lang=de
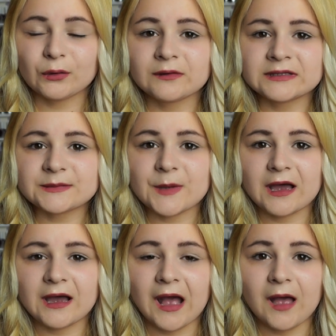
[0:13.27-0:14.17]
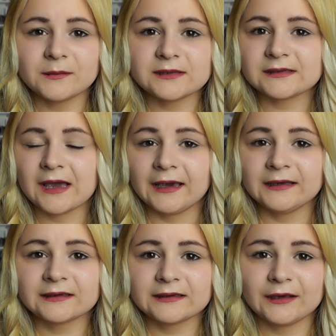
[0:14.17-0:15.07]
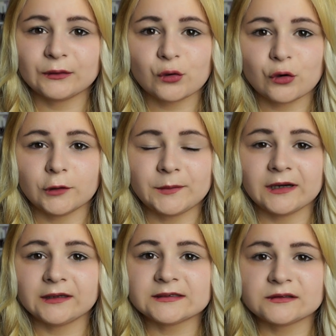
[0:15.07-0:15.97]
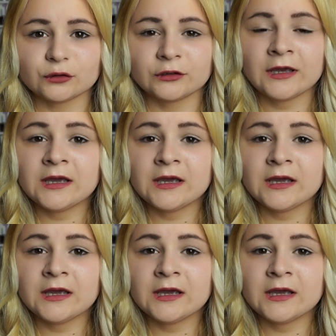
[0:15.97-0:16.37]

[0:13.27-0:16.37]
und zwar habe ich eine kleine Kooperation